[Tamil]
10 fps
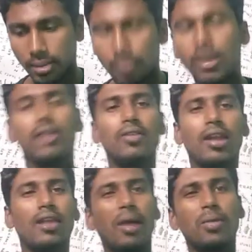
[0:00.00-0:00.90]
இப்பயாவது
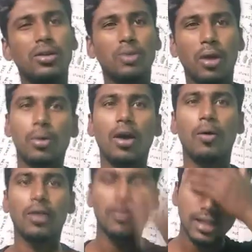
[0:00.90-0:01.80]
வெளிலவா அப்படின்னு சொன்னா கூட
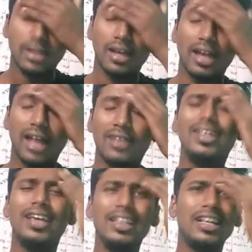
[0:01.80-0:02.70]
அவங்களுக்கு வந்து அதை அதை
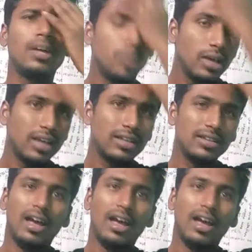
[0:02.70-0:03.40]
வந்து ஏத்துக்க முடியாது